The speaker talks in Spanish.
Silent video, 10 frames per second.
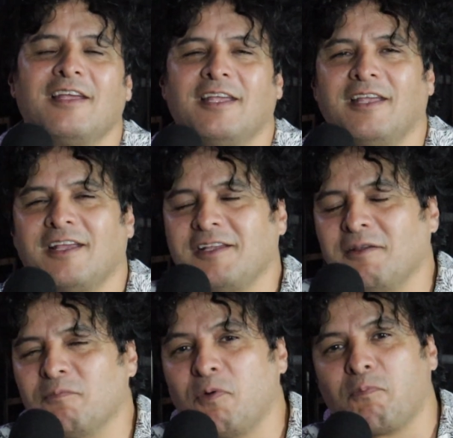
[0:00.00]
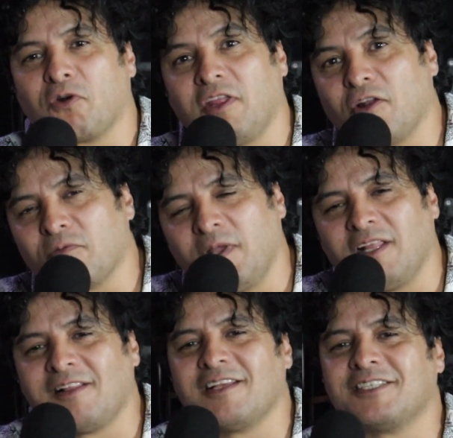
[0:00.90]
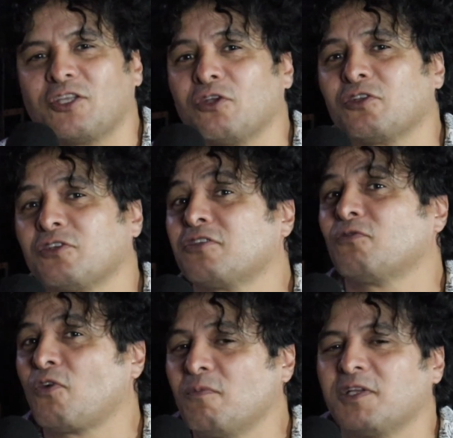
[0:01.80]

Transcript: y, y, un popurrí de los Beatles y todo. Entonces esos fueron